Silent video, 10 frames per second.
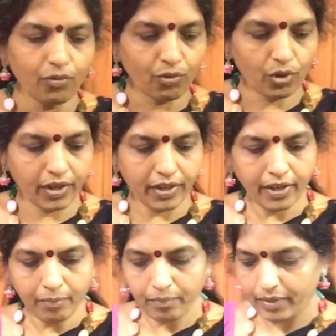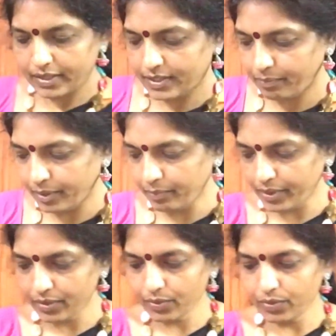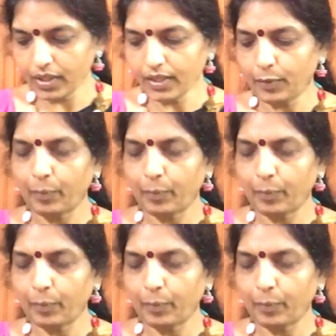ఫోర్ హండ్రెడ్ ప్లస్ షిప్పింగ్ పడుతుంది